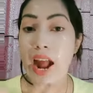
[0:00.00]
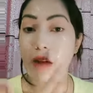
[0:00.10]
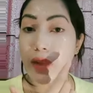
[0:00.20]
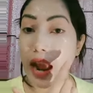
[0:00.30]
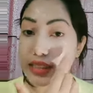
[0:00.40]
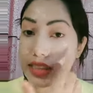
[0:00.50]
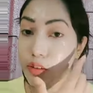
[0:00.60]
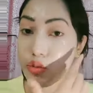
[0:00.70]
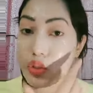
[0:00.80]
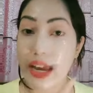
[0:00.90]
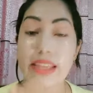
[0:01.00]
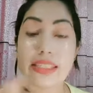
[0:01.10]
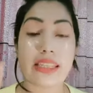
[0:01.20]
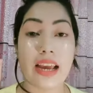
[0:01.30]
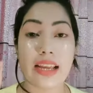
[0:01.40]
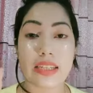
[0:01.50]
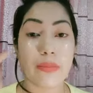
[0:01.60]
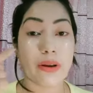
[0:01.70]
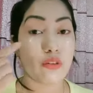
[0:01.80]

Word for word: আপনার হাসলে কুচকায় দেখা যায় মানে